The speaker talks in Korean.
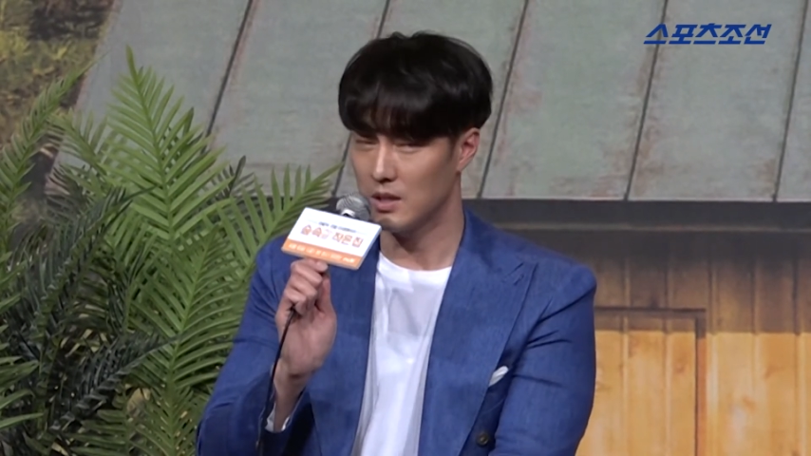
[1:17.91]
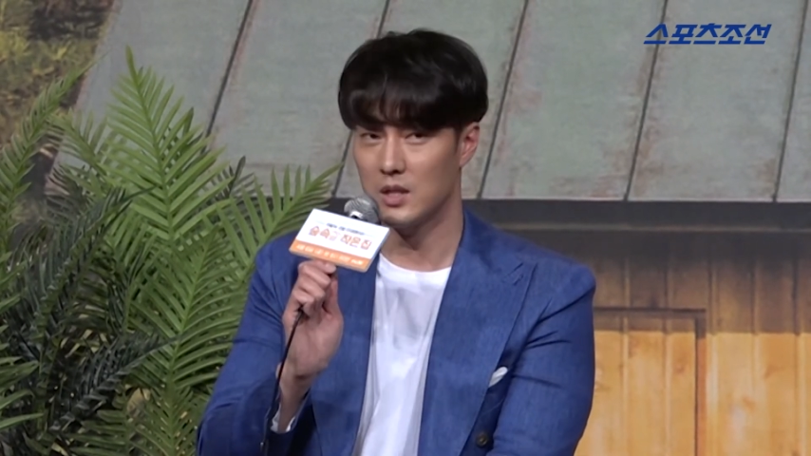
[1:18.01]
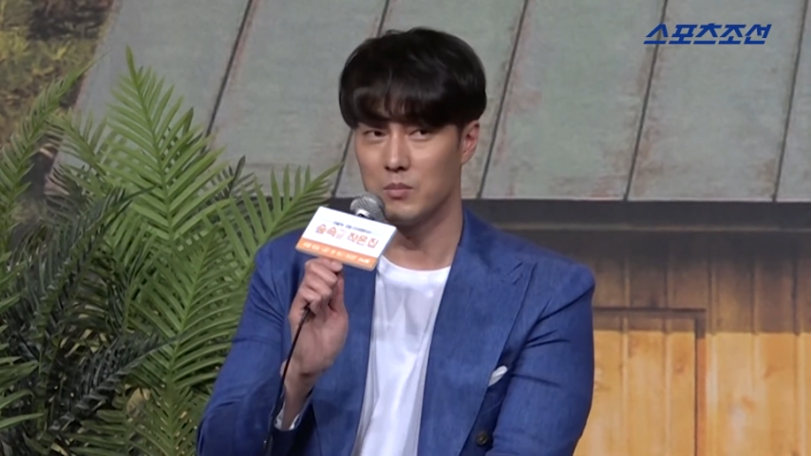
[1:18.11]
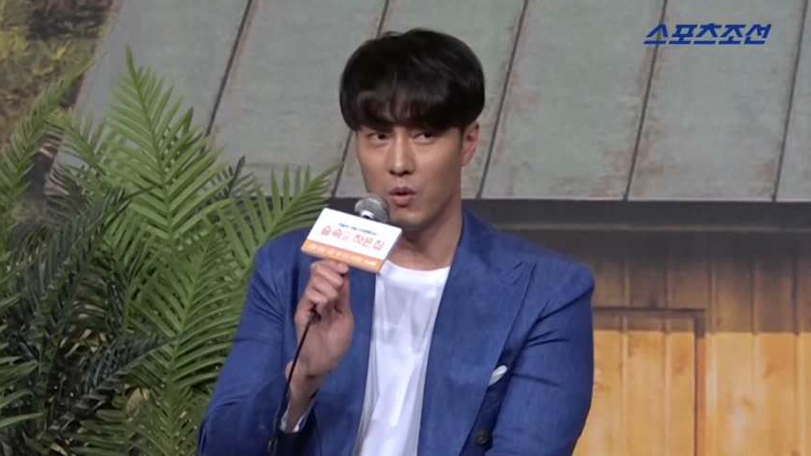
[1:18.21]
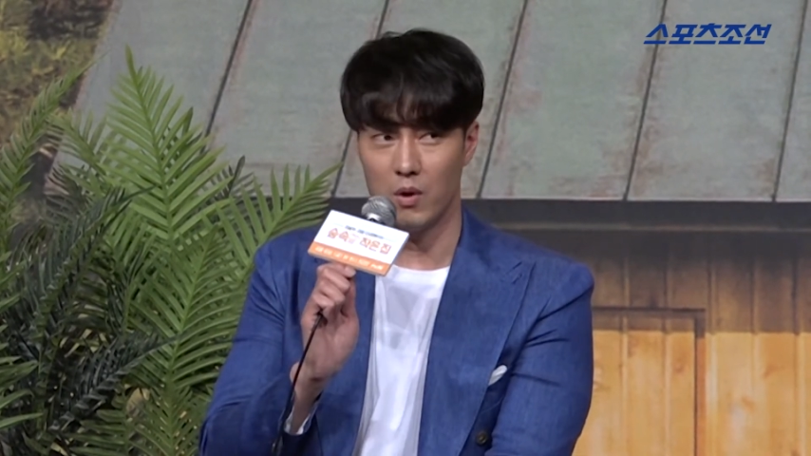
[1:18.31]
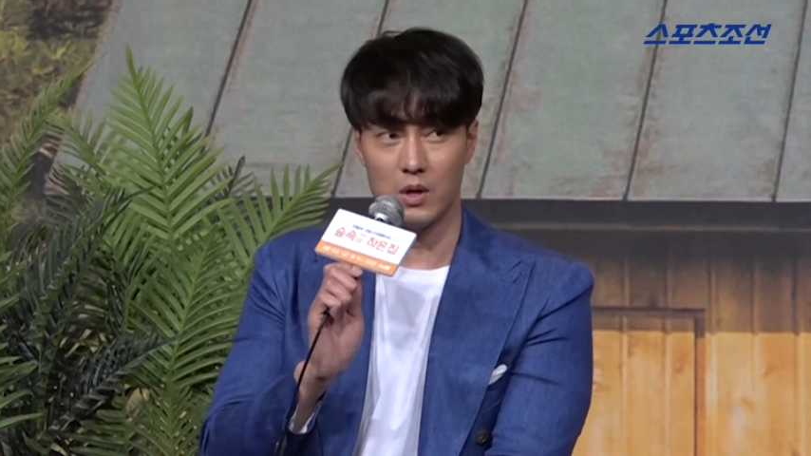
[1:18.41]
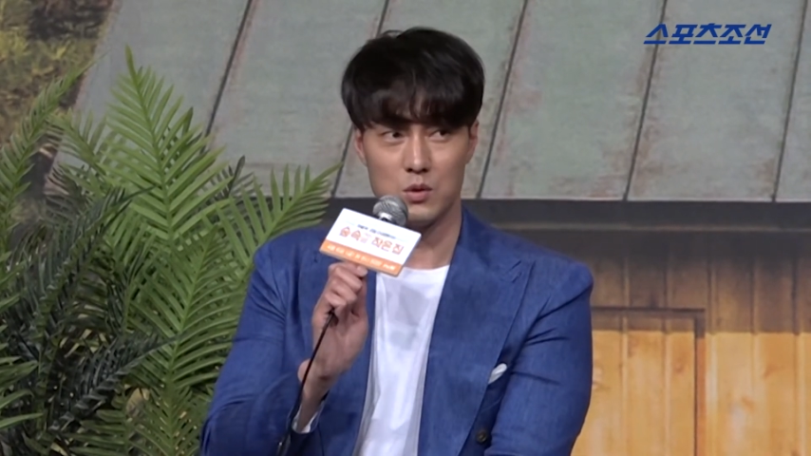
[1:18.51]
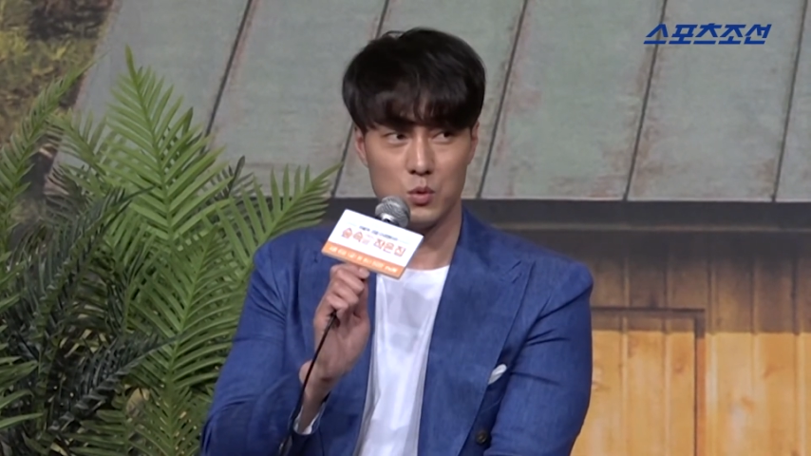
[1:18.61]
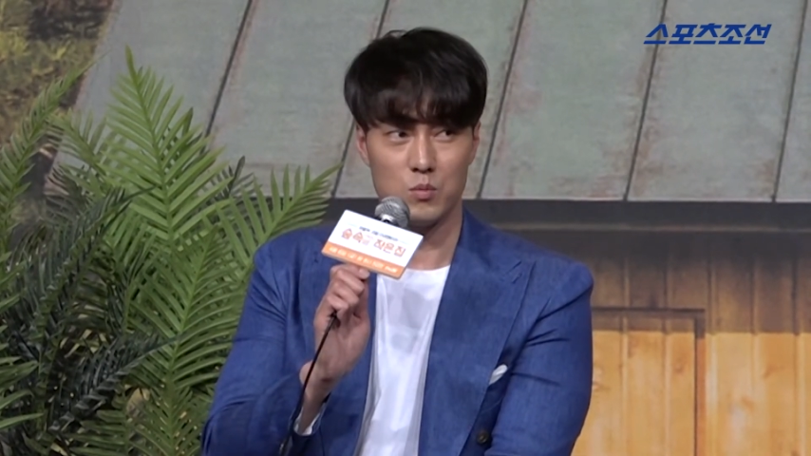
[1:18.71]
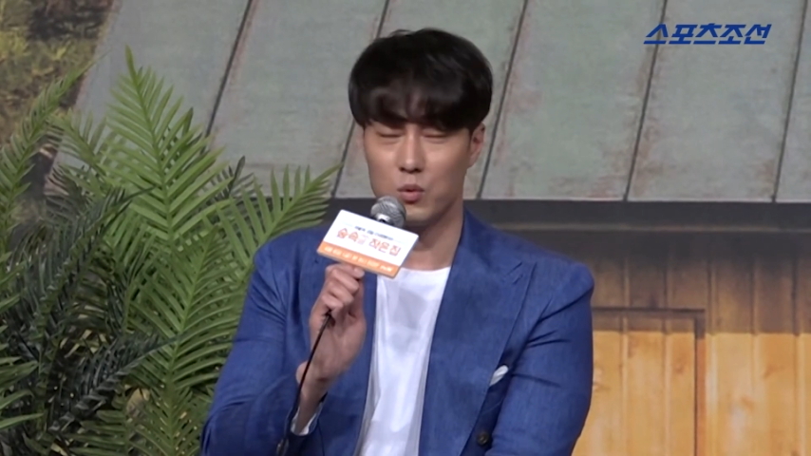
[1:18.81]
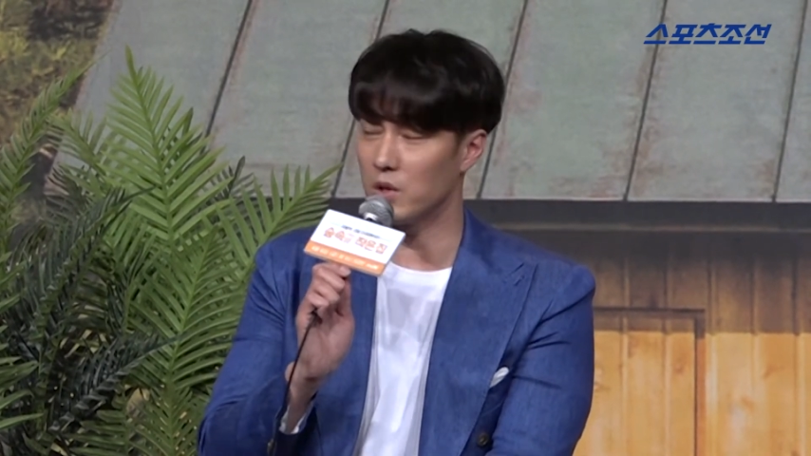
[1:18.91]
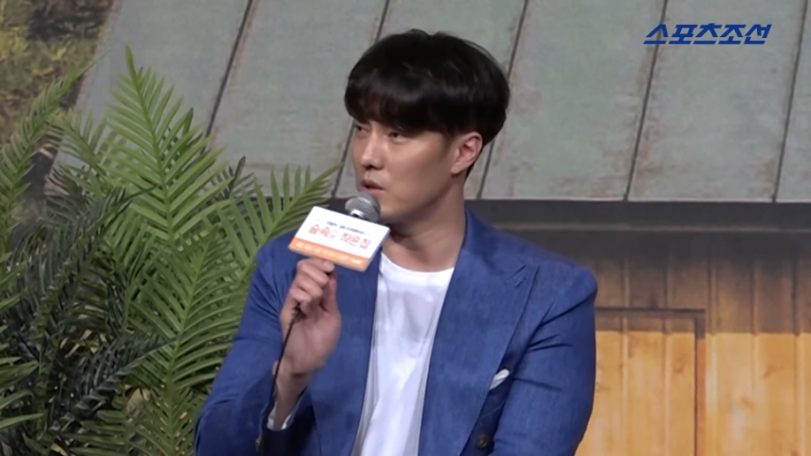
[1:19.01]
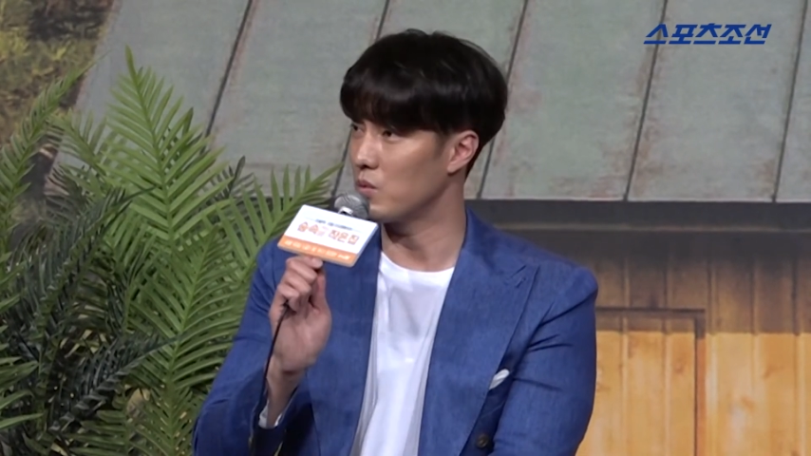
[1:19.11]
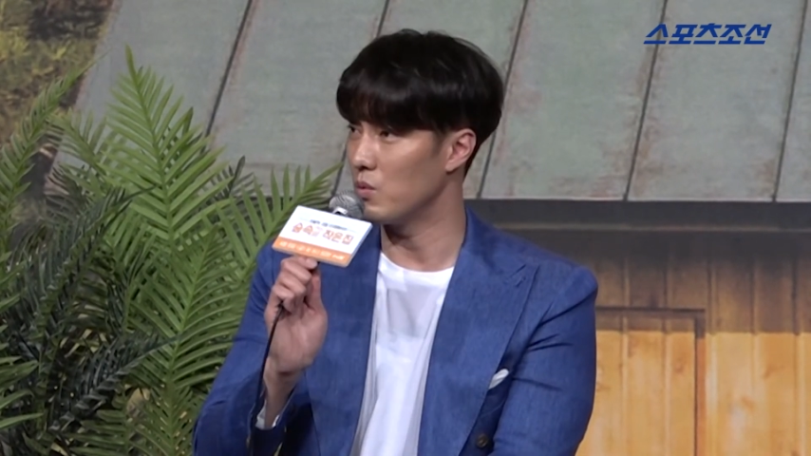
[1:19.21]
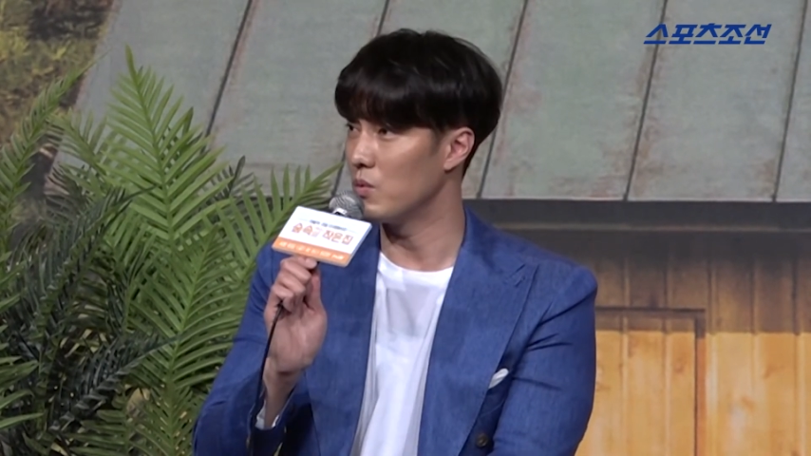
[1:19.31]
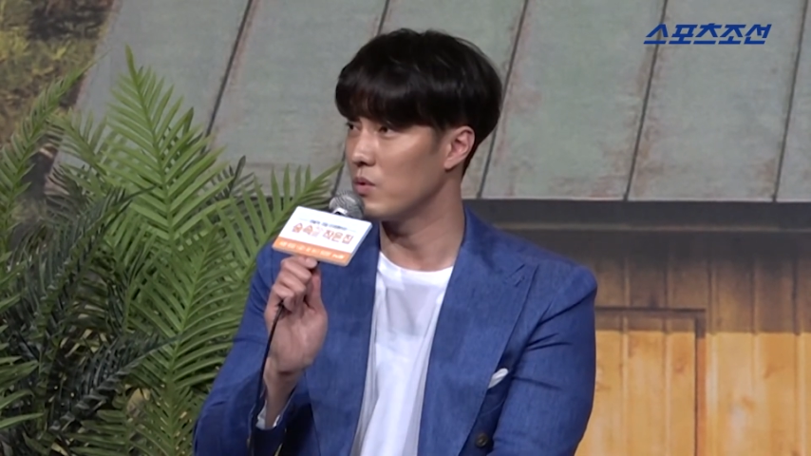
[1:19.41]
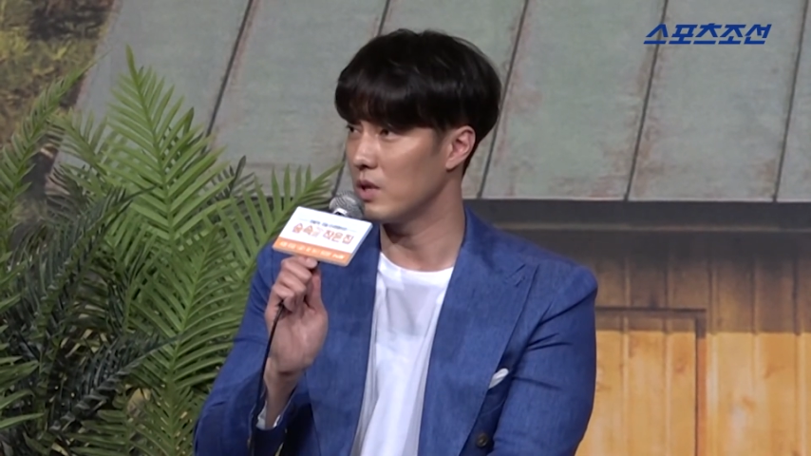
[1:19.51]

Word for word: 그냥 멍하게 조금 오래 있고